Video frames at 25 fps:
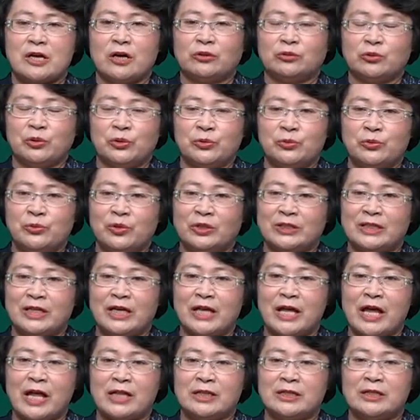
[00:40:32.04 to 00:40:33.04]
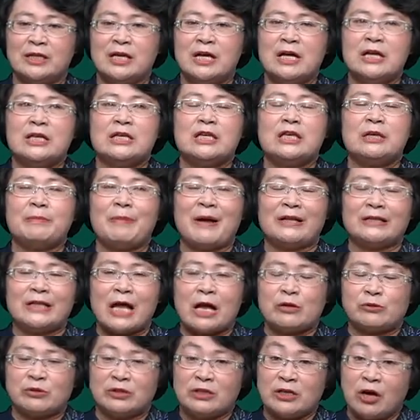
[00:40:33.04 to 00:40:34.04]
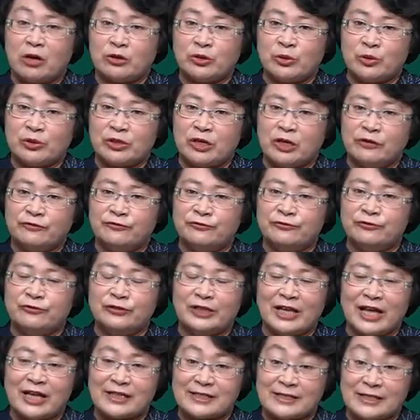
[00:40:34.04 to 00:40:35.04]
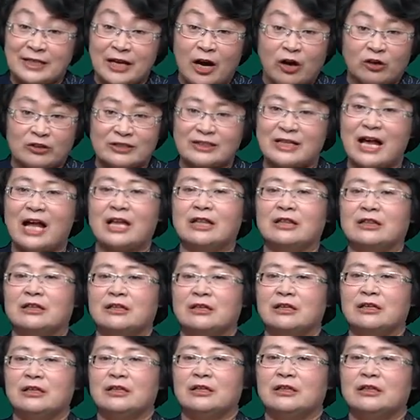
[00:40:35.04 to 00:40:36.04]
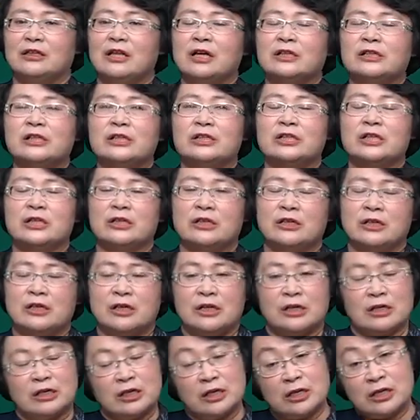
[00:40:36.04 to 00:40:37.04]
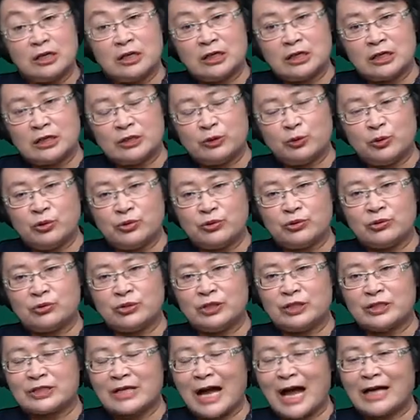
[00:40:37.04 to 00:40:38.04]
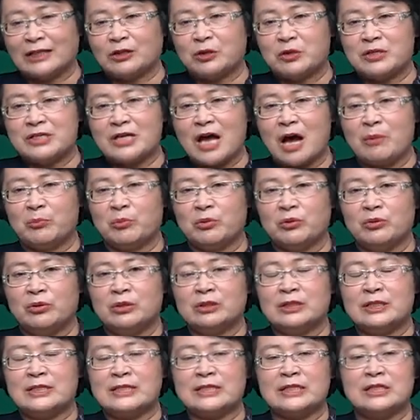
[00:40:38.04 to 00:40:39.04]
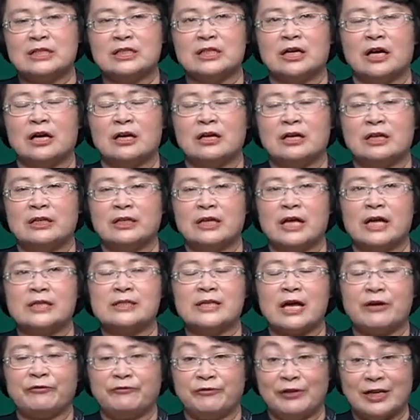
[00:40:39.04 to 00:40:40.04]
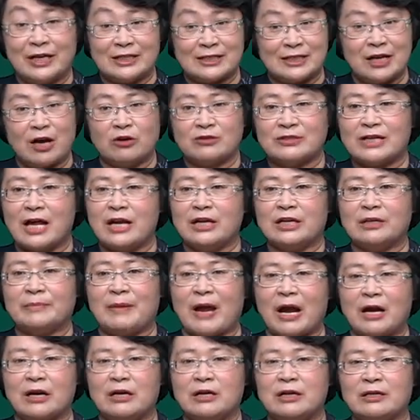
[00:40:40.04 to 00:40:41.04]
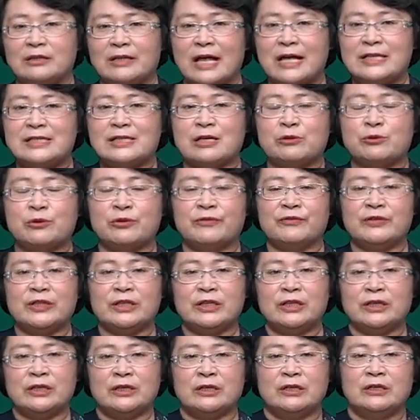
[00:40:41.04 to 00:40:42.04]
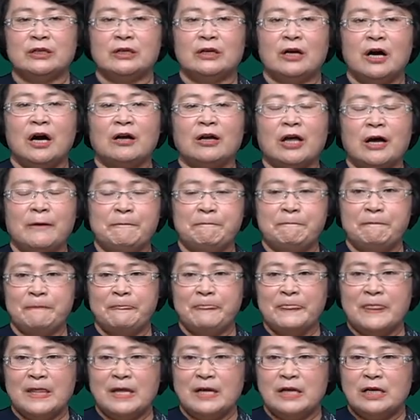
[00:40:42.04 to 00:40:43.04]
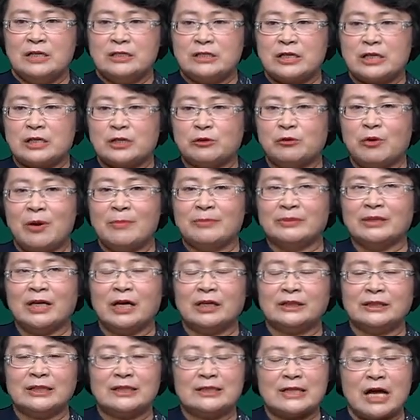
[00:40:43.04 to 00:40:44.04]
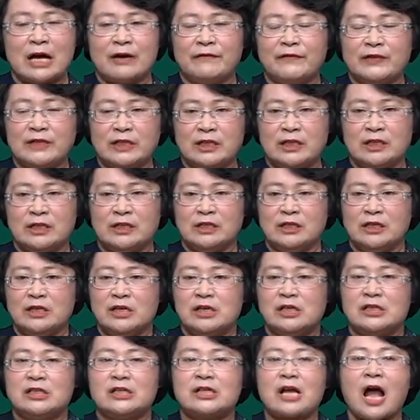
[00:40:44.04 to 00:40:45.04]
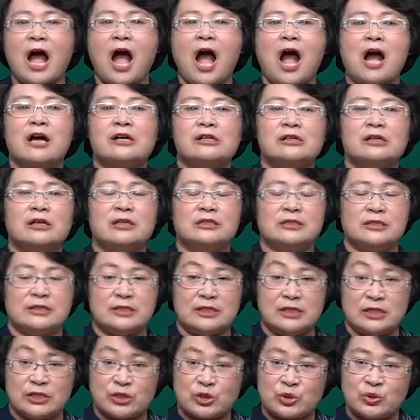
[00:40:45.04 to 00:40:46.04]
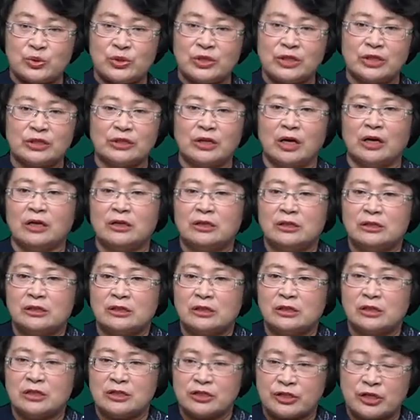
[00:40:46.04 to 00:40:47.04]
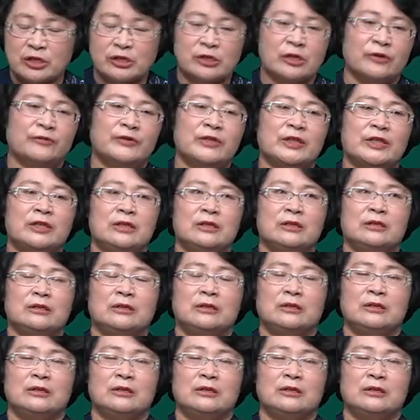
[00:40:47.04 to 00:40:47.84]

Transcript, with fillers: 要通过填一般纳税人要有一个附列资料三，那这是呃允许你差掉的项目的金额填在附列资料三里边来解决的问题。好了，这是我们的第三个问题，差额计税的呢这个审核问题。